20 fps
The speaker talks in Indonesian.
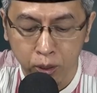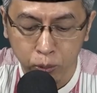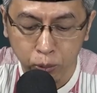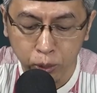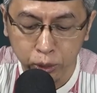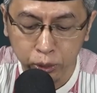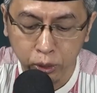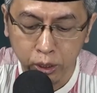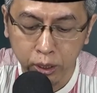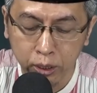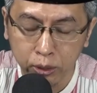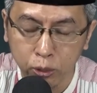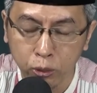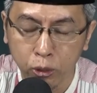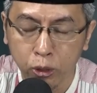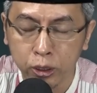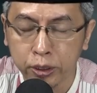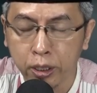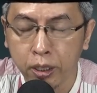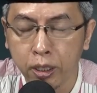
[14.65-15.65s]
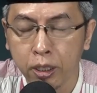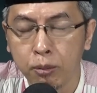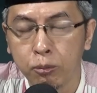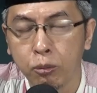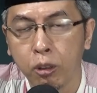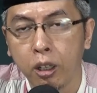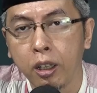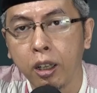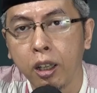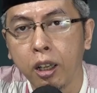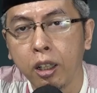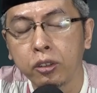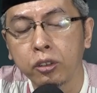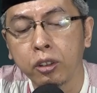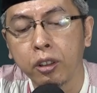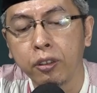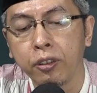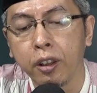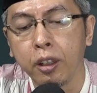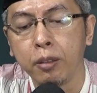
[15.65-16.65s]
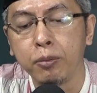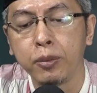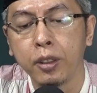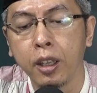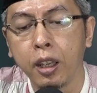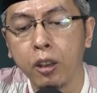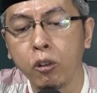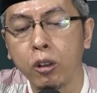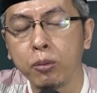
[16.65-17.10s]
Wassalatu wassalamu ala asrafil anbiya